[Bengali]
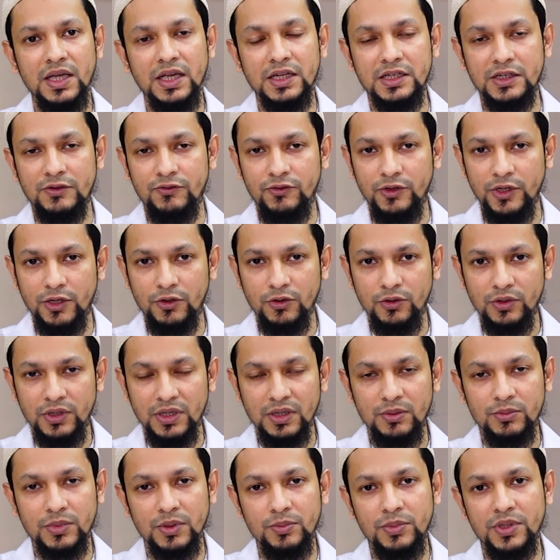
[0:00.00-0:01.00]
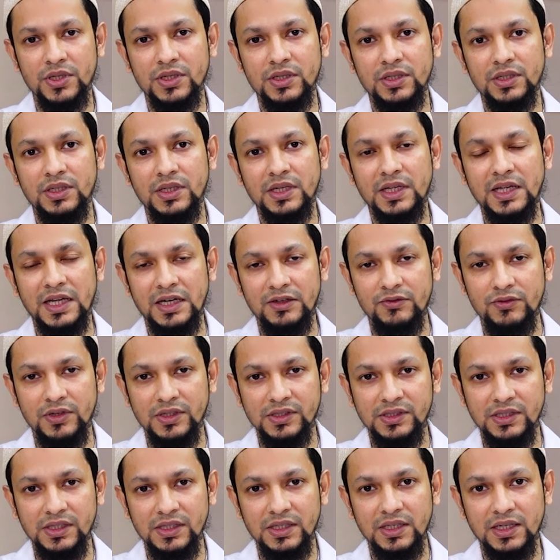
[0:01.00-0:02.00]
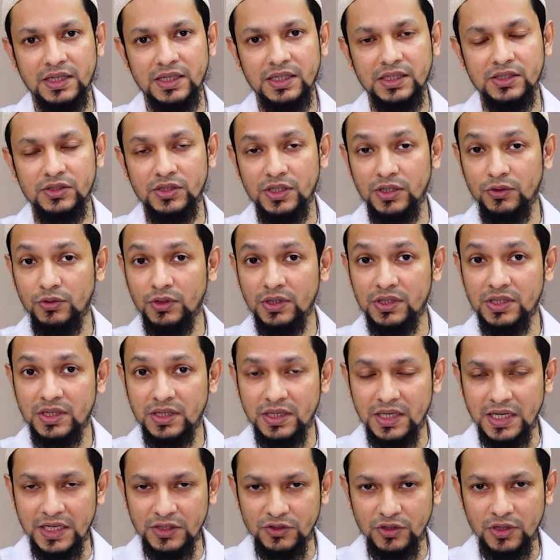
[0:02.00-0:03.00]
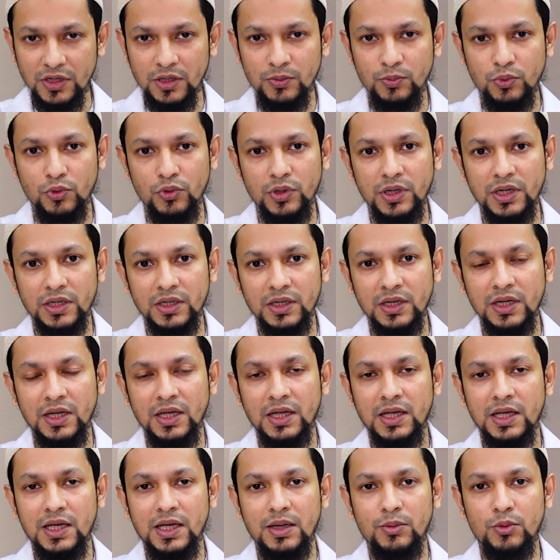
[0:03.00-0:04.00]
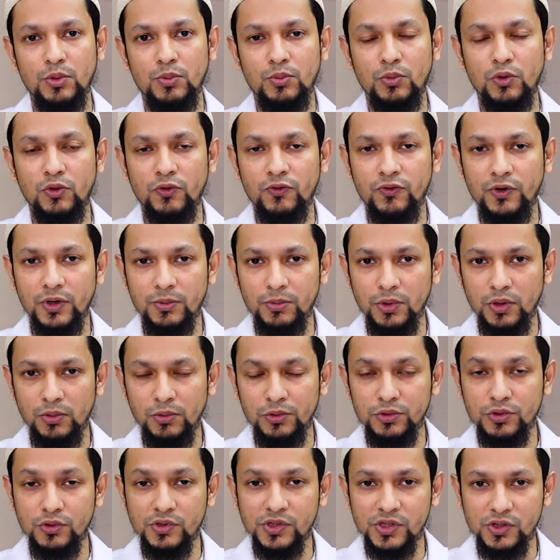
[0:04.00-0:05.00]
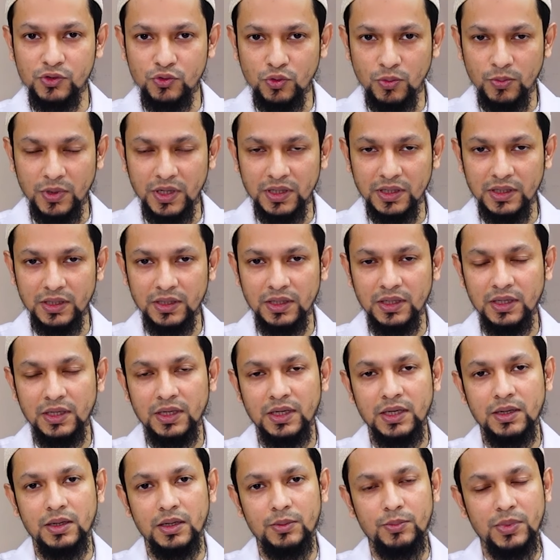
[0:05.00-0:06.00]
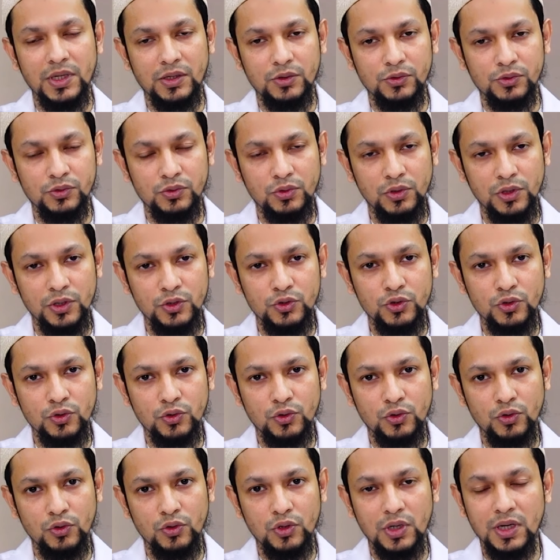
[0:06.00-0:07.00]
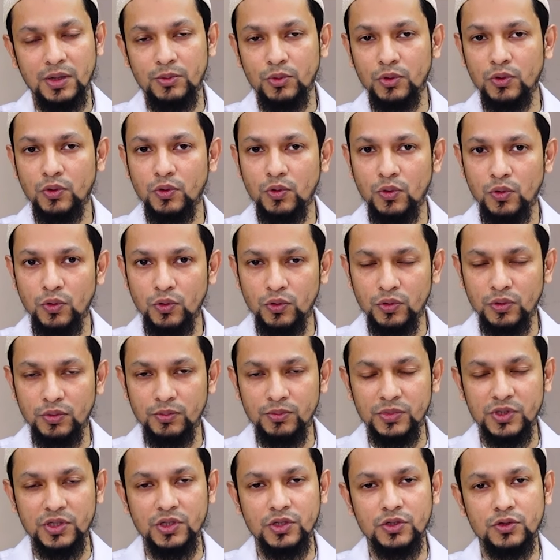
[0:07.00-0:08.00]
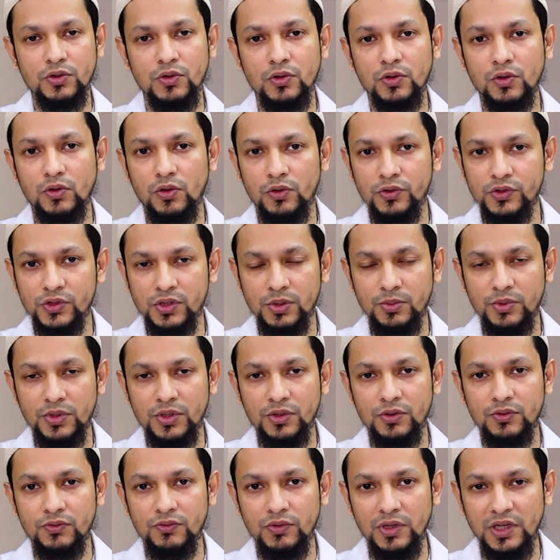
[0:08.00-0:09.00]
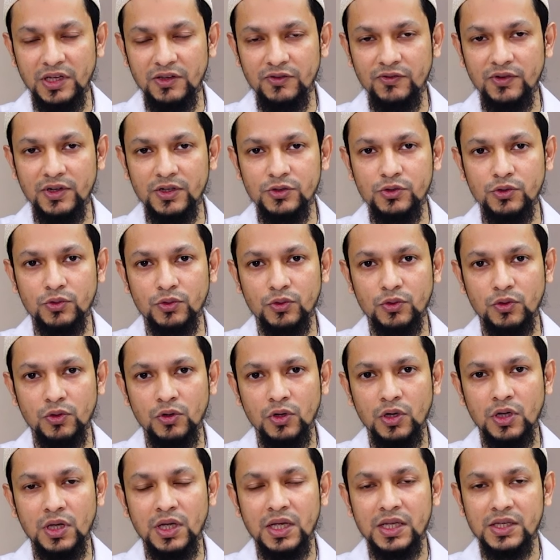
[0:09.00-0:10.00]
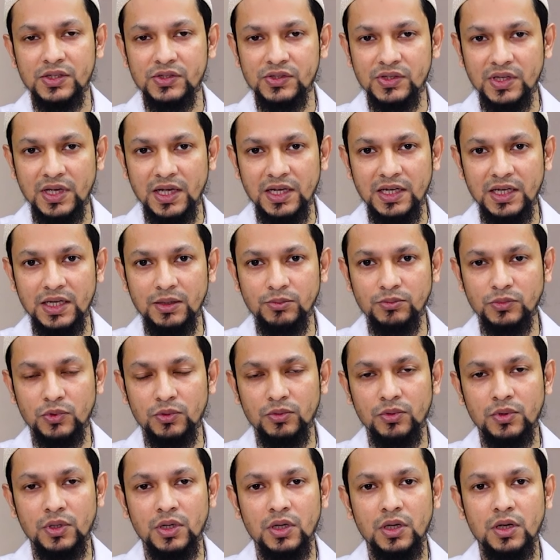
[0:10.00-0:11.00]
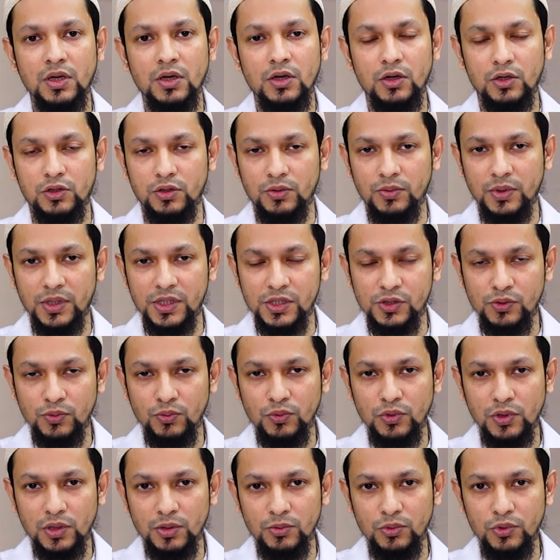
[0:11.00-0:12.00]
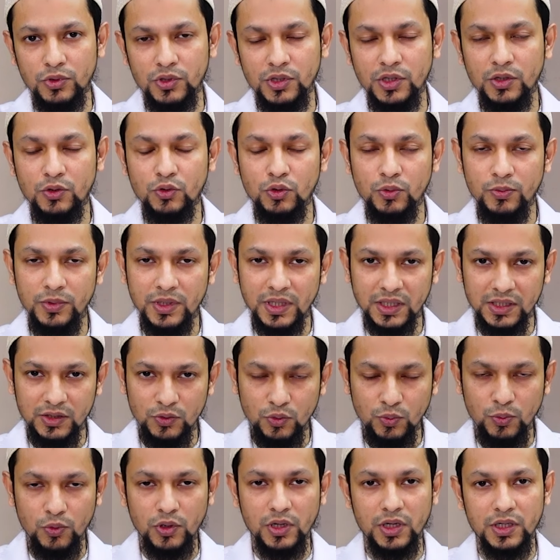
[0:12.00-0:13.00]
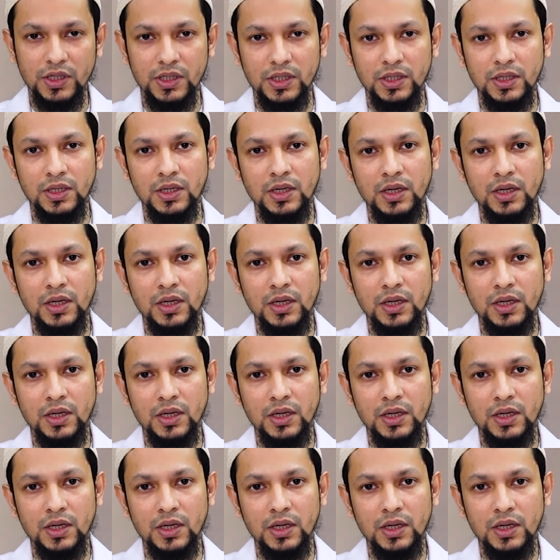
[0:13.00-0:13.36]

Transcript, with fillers: এটা ফ্রিকোয়েন্টলি আমরা পেশেন্টদেরকে অ্যাডভাইস দিয়ে থাকি যেহেতু এটা ন্যাচারাল প্রোডাক্ট এবং মোর ফেভারেবল টু স্টোমাক পাকস্থলীর জন্য এবং কোলন বিশেষ করে কনস্টিবেশন রিলিভের জন্য সাইলিয়াম অথবা ইসুপগুলের ভুসি খুবই একটি উপকারী